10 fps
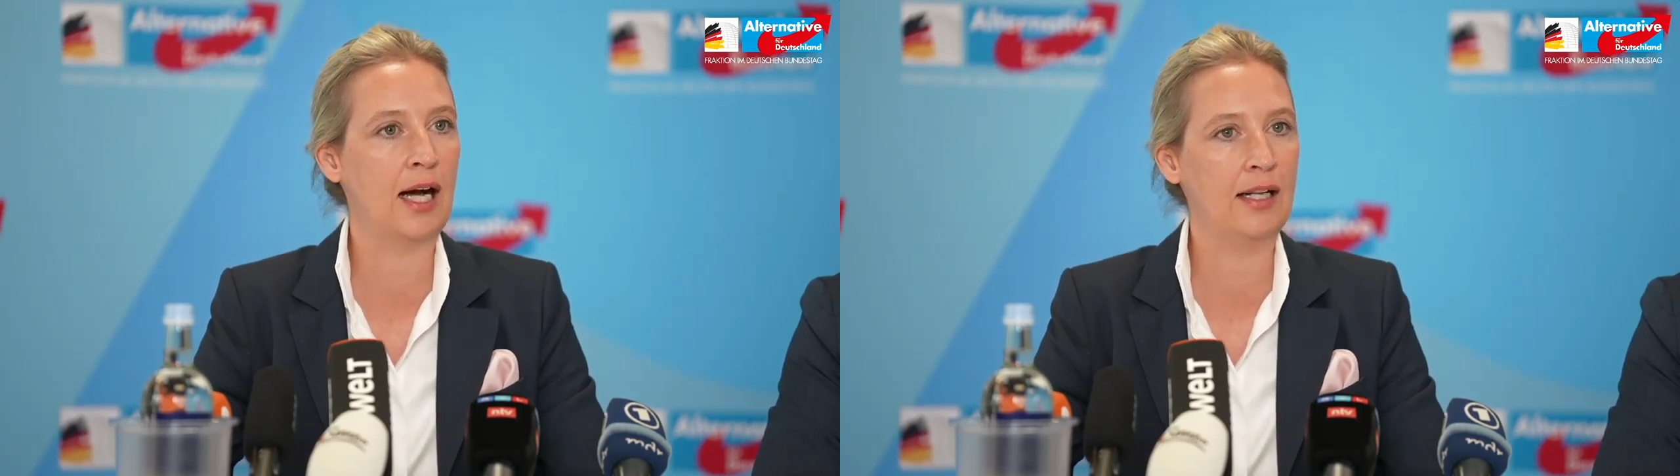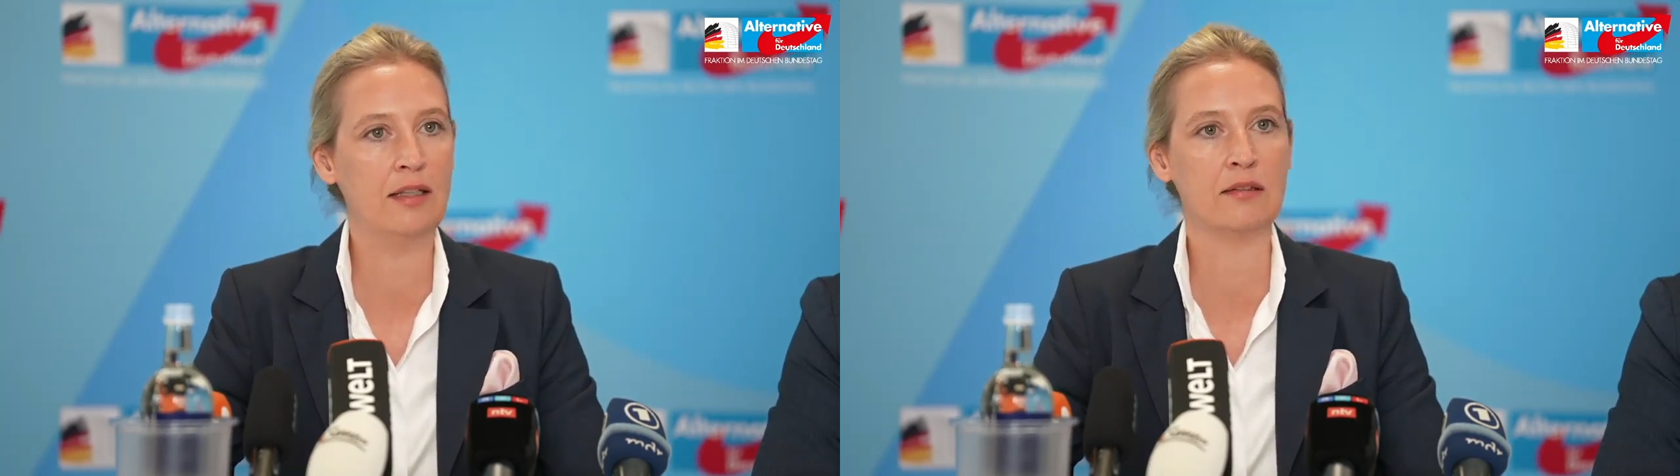
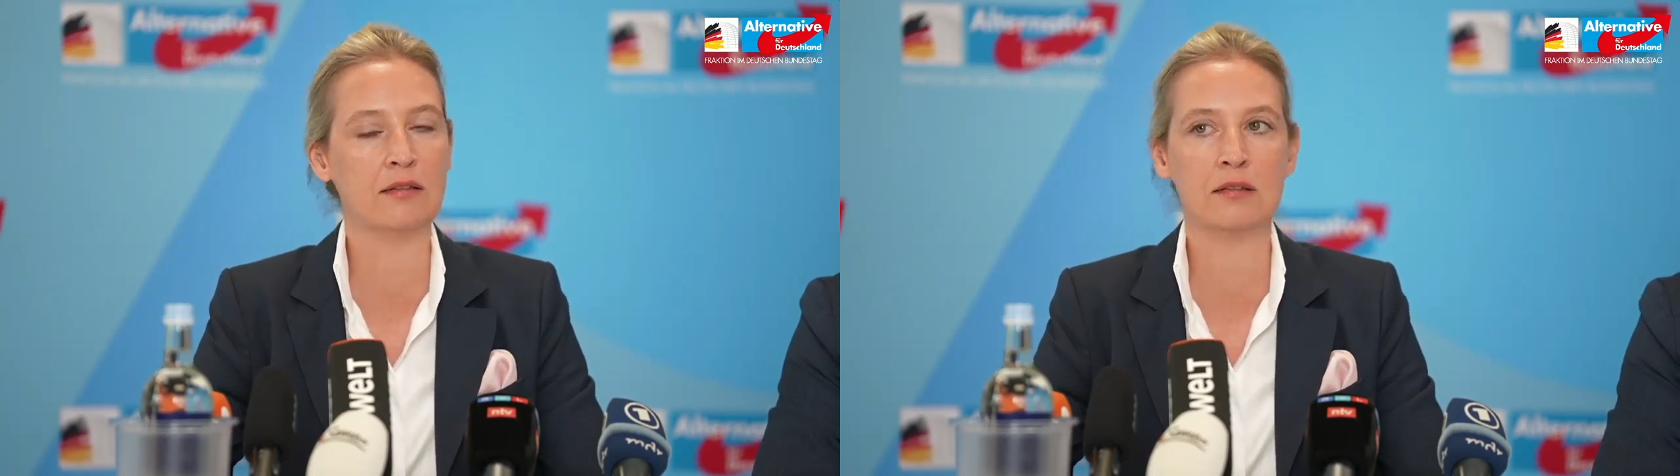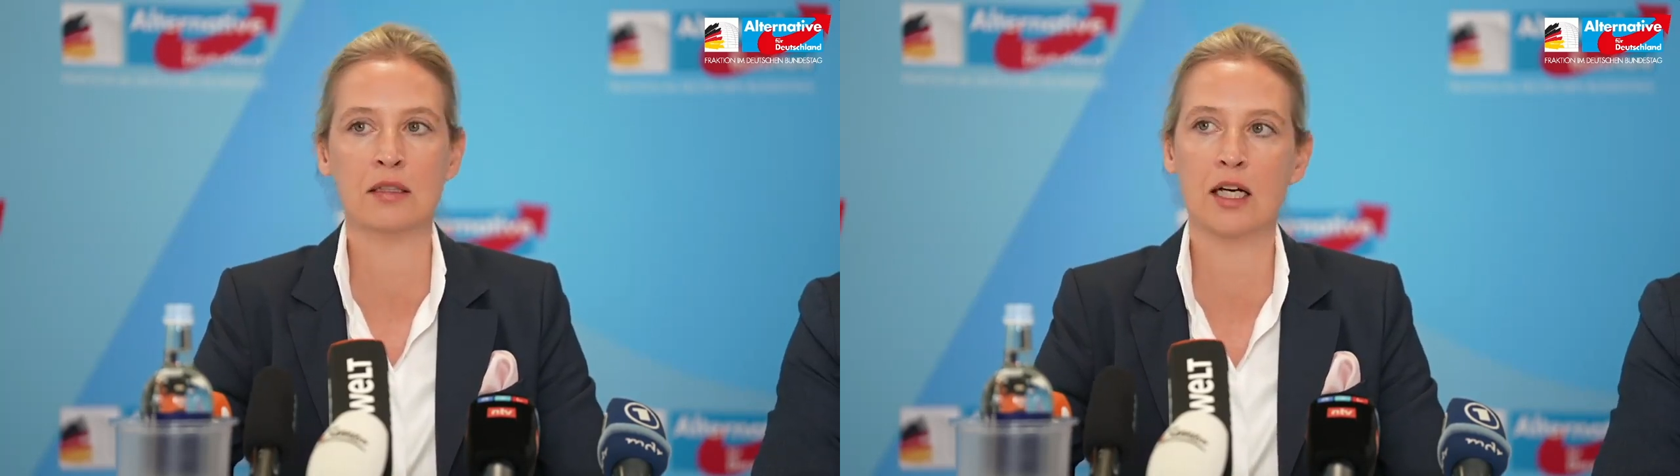
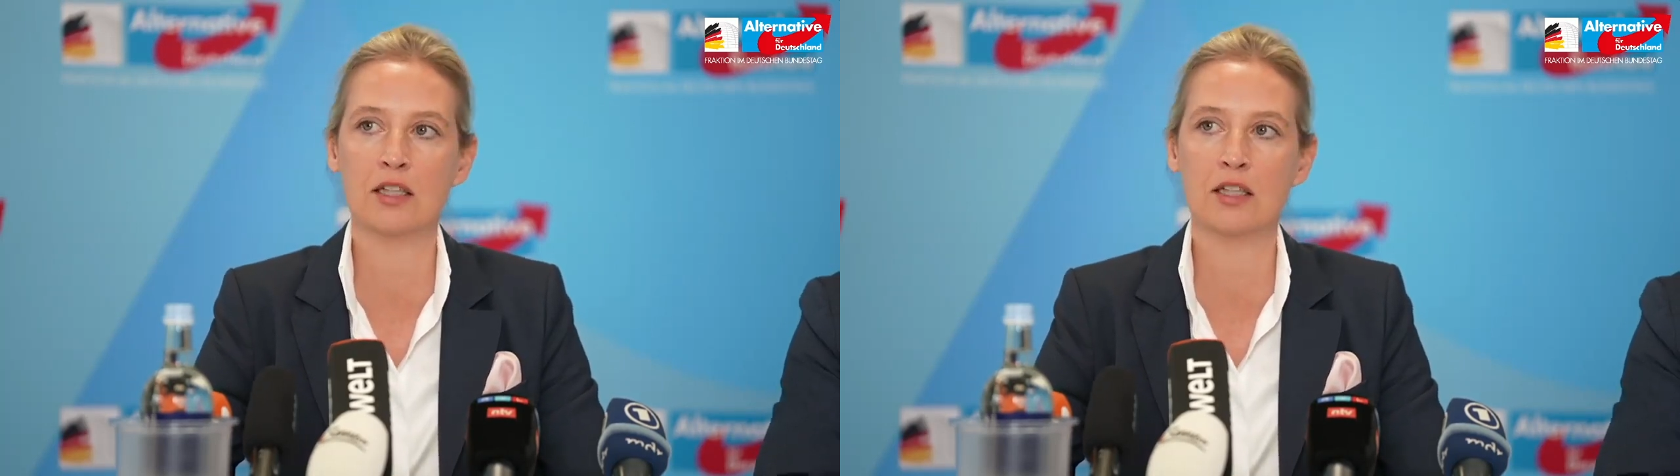alten